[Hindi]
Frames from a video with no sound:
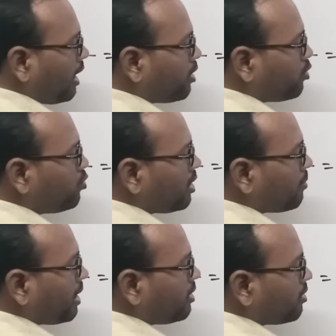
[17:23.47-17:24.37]
आ टू
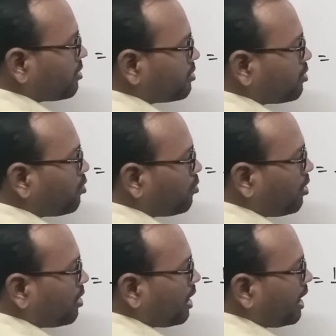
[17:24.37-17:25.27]
एन माइनस
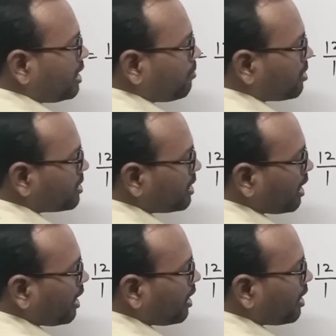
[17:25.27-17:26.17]
वन आइए बच
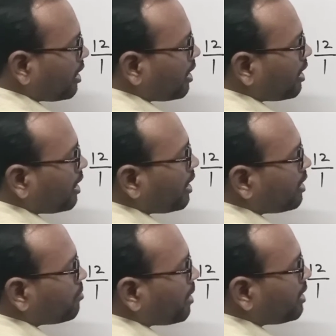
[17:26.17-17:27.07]
गया
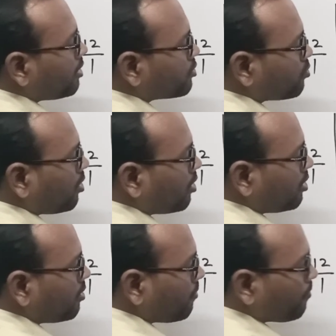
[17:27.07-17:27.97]
एन माइनस
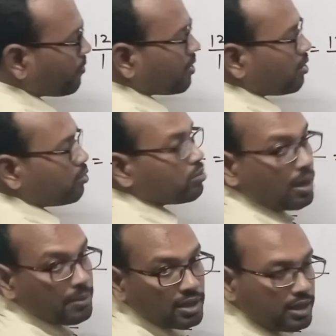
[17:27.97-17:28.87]
वन टू
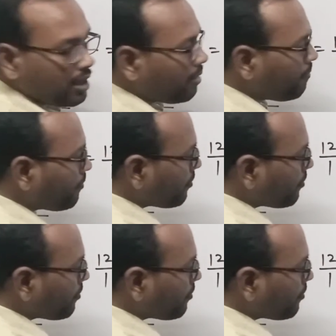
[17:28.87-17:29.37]
कामन किया है